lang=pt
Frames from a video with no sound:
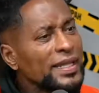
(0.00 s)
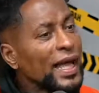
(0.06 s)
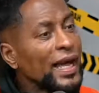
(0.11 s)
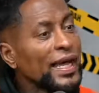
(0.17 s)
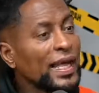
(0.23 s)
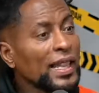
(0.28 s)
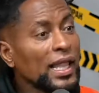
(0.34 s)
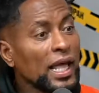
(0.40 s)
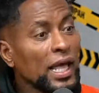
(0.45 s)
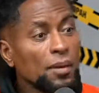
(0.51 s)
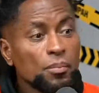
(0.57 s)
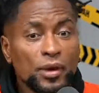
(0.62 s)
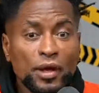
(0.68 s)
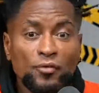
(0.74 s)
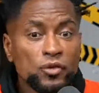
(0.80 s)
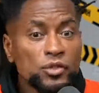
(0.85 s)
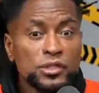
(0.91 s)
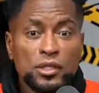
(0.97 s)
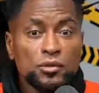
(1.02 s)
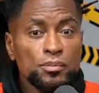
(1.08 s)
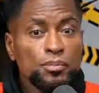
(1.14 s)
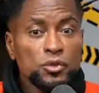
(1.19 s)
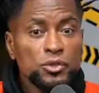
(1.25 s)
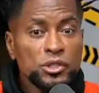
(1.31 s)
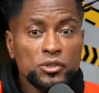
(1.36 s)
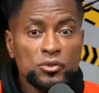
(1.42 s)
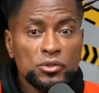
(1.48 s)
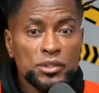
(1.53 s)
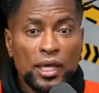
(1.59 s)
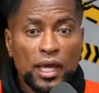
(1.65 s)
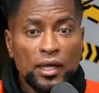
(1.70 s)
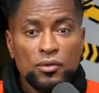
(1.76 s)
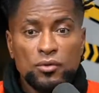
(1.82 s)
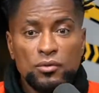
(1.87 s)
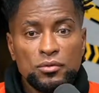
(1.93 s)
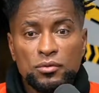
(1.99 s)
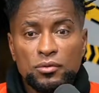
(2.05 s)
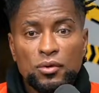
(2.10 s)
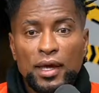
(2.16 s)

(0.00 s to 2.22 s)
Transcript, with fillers: E naquela época você não podia usar, não,